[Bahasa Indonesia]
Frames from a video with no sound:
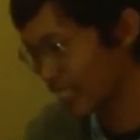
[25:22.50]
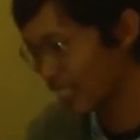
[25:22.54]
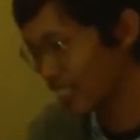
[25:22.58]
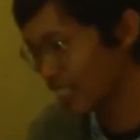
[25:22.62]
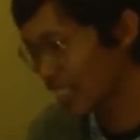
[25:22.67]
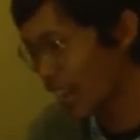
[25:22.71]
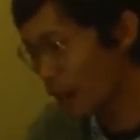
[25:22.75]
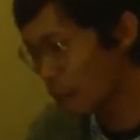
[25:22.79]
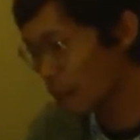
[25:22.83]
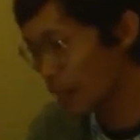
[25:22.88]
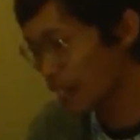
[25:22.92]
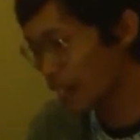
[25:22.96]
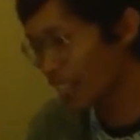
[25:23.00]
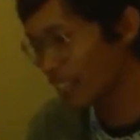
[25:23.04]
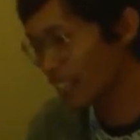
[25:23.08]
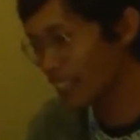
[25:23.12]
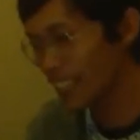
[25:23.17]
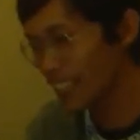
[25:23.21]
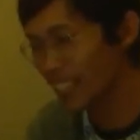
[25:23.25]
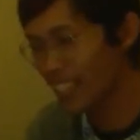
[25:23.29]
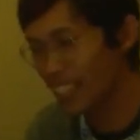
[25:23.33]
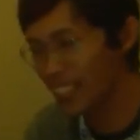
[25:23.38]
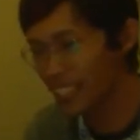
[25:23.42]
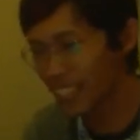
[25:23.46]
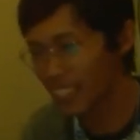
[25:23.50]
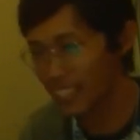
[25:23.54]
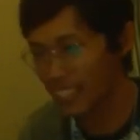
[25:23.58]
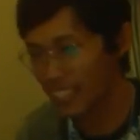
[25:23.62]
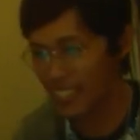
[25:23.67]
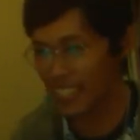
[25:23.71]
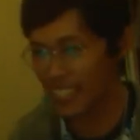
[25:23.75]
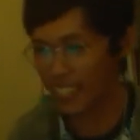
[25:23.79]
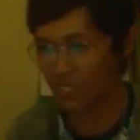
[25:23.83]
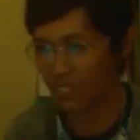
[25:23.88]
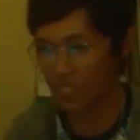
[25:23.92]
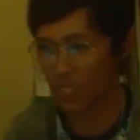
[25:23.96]
kita
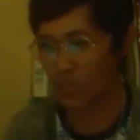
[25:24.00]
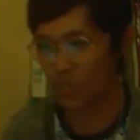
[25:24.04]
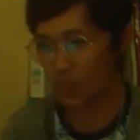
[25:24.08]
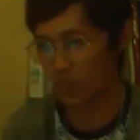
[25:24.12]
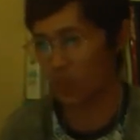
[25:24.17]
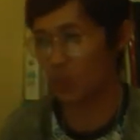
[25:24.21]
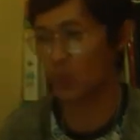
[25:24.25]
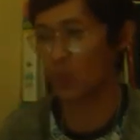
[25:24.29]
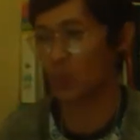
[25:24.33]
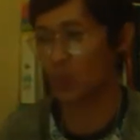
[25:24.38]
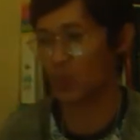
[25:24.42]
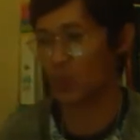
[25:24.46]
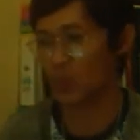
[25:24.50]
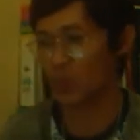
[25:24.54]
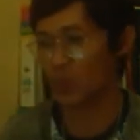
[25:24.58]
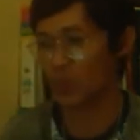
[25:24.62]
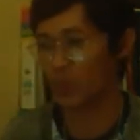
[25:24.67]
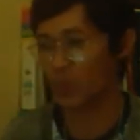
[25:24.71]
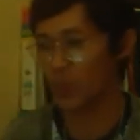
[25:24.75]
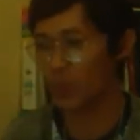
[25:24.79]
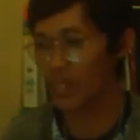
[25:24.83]
menantikannya dengan tekun.